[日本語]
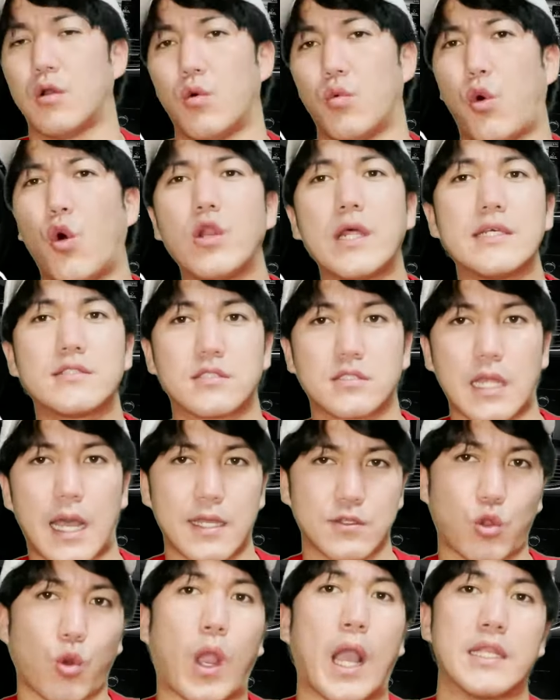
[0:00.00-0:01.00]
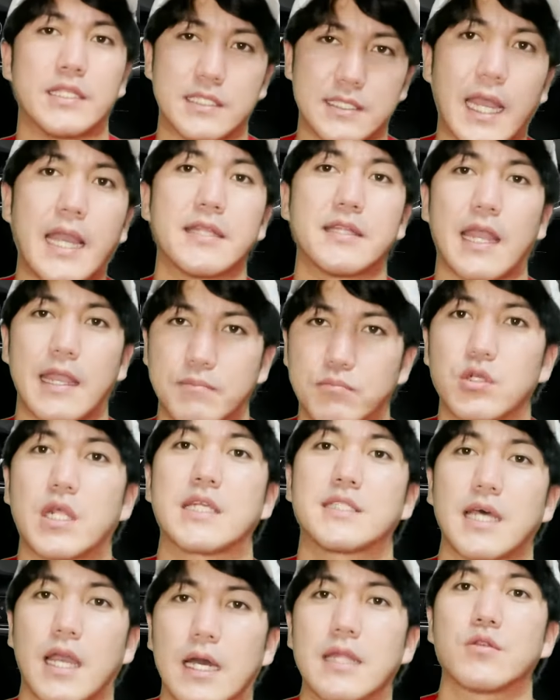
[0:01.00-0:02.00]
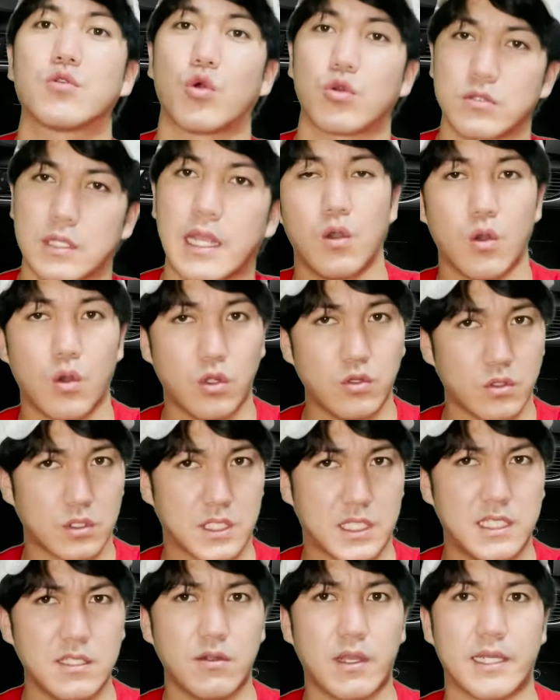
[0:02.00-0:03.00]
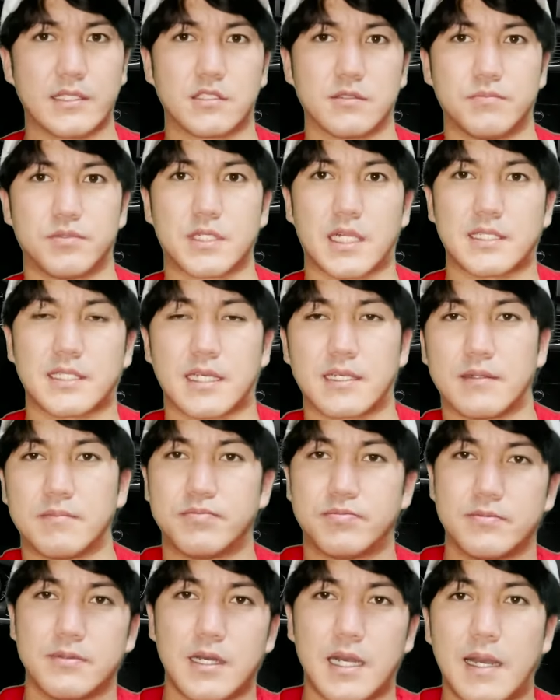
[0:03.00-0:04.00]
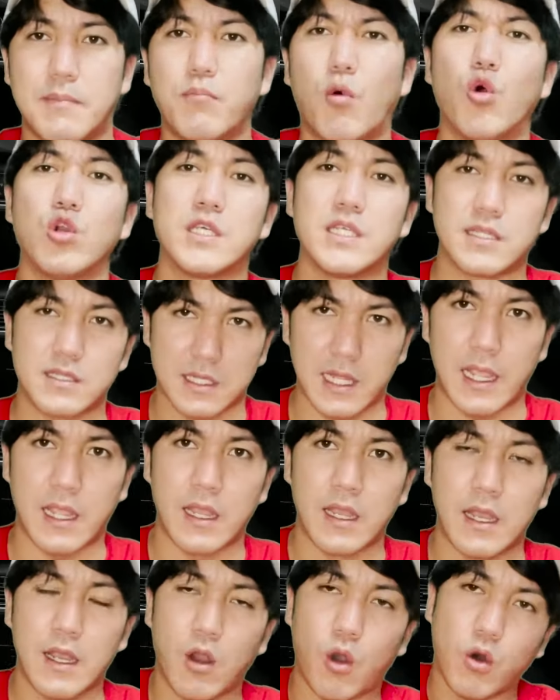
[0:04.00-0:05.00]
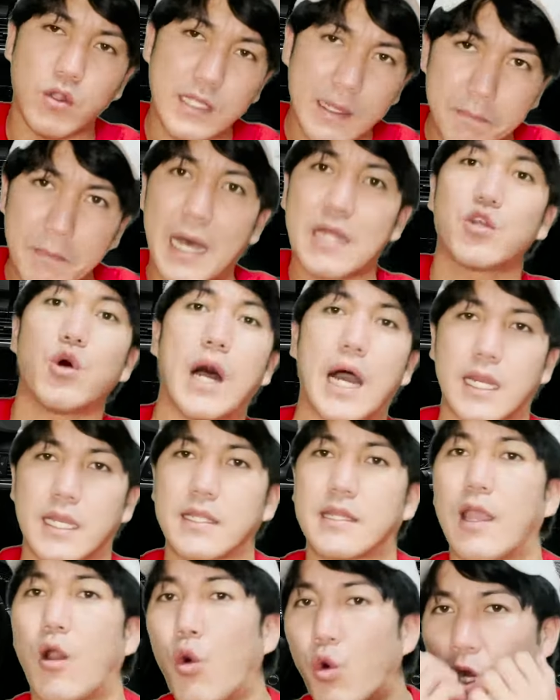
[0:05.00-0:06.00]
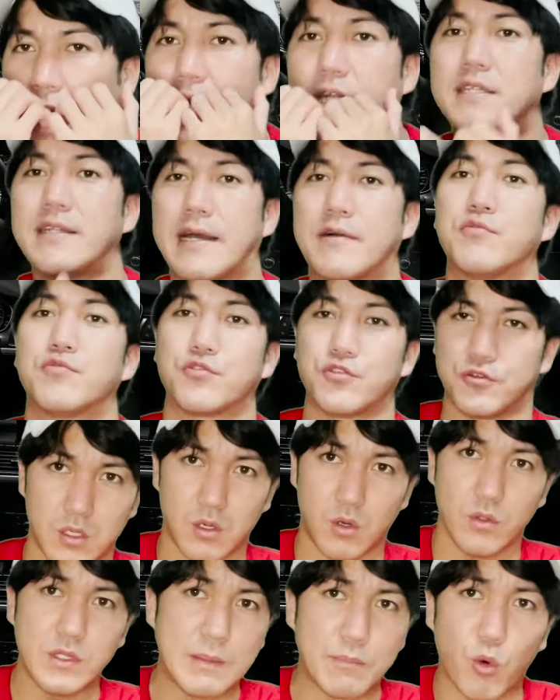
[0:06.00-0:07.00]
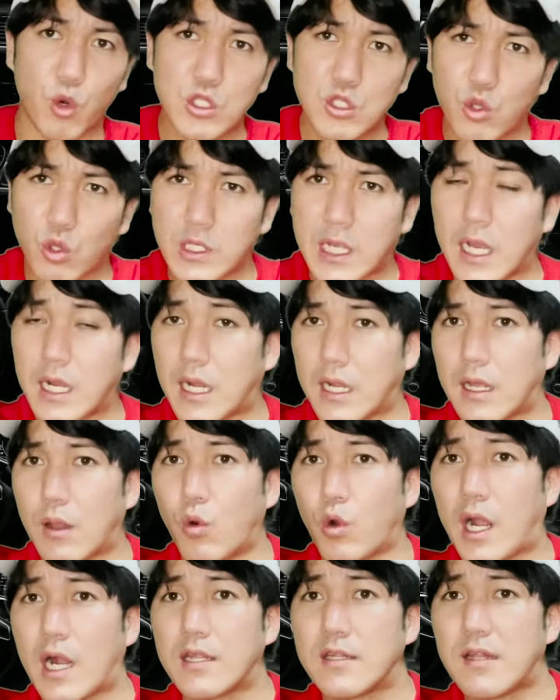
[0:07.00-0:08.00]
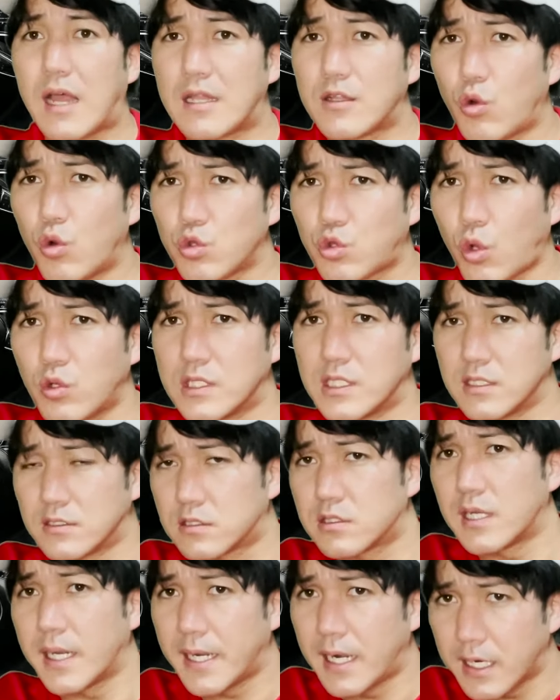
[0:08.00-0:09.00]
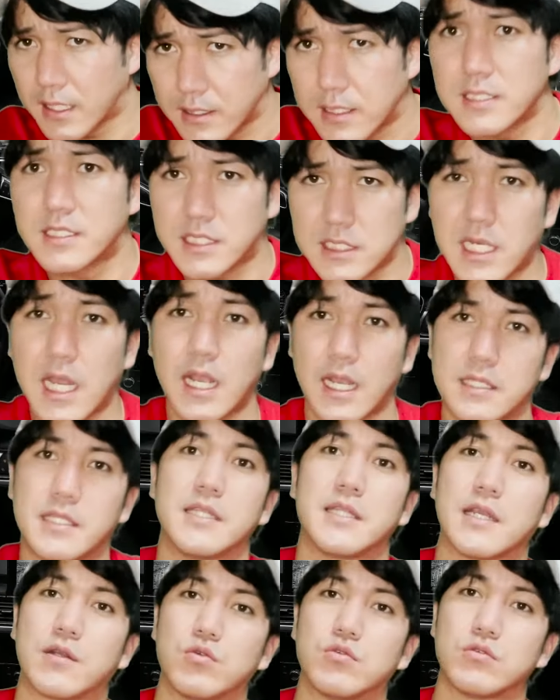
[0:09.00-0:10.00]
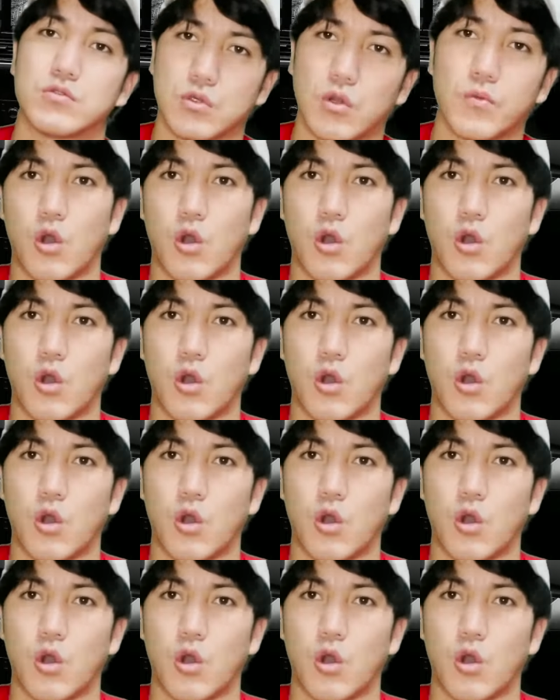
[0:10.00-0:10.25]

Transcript: フォレスターとかに大体ぶら下がっとるね。この木のやつぶら下げて、ぶわ森行って、ほんで窓開けてオカリナ吹く。ほんな森の中からオカリナの音に連れられて鹿が出てくる。